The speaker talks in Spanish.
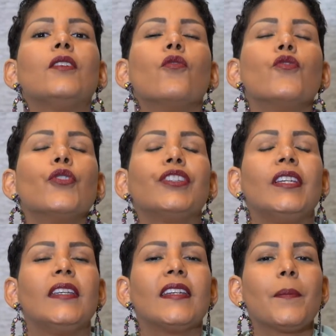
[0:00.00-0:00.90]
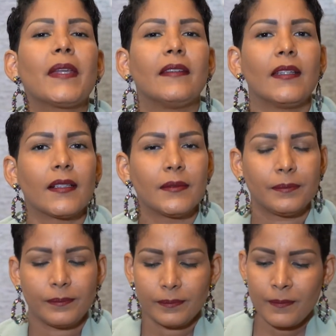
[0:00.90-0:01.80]
uno tiene que aprender
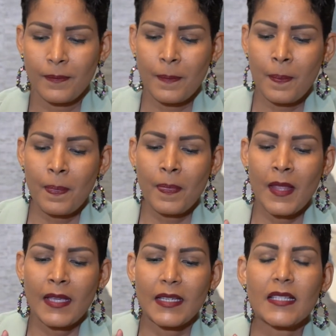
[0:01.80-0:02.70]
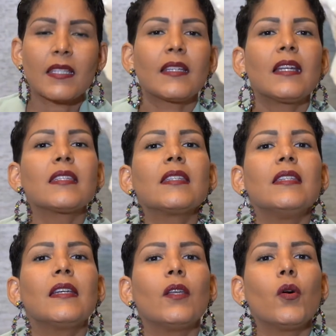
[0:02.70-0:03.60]
que cerrar
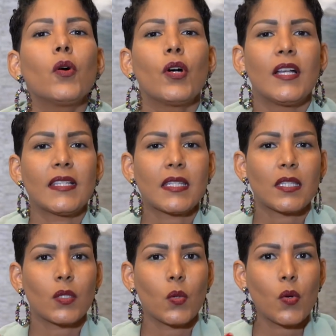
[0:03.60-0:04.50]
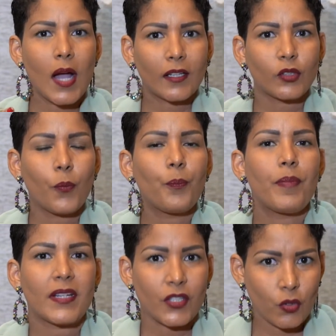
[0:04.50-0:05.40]
ciclo es un acto
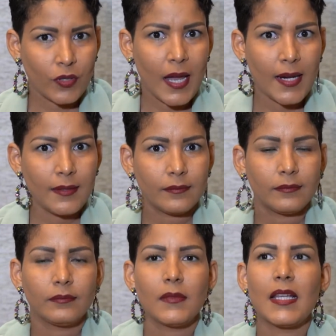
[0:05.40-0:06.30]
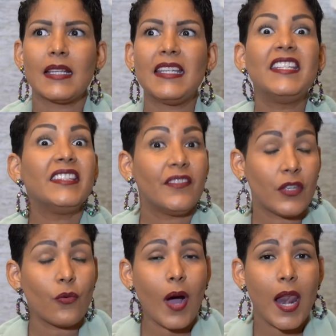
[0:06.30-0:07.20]
personal,
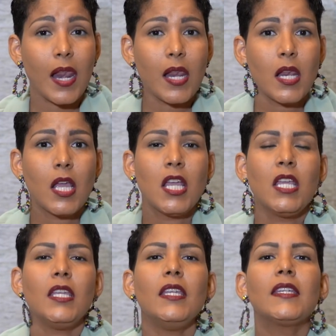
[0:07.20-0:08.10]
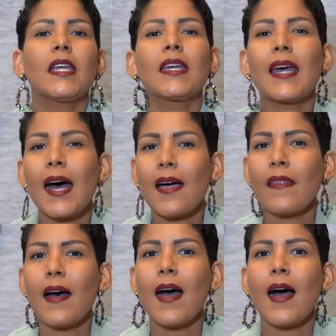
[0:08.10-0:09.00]
individual, y que
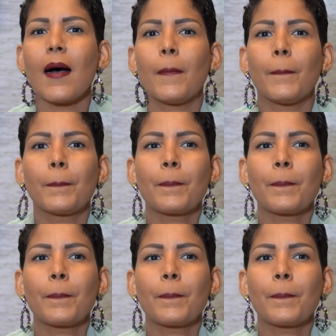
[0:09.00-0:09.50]
cada